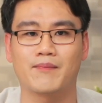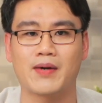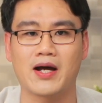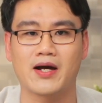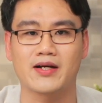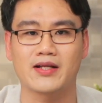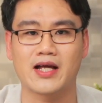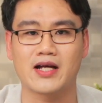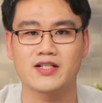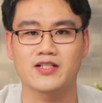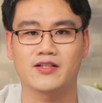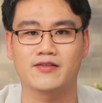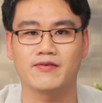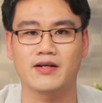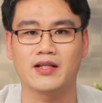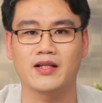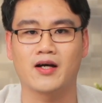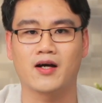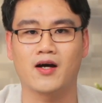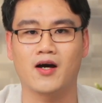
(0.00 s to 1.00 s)
巴格达城
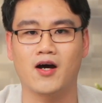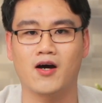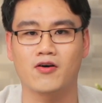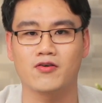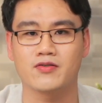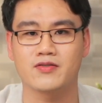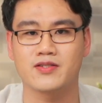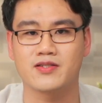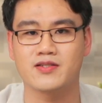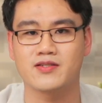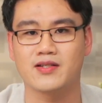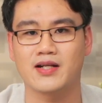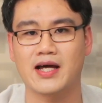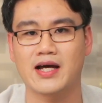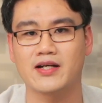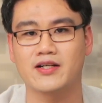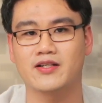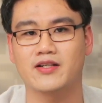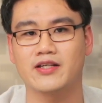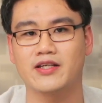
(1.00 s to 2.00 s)
外的奥斯
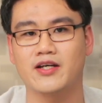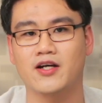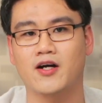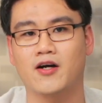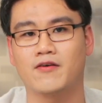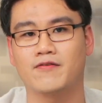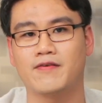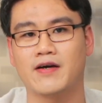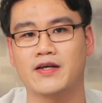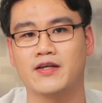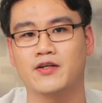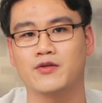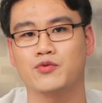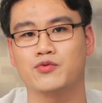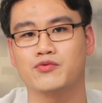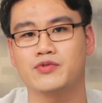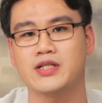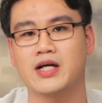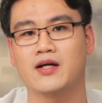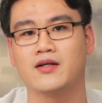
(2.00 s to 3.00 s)
拉克一号反应
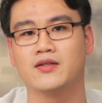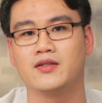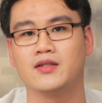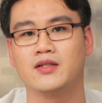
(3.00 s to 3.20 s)
炉上。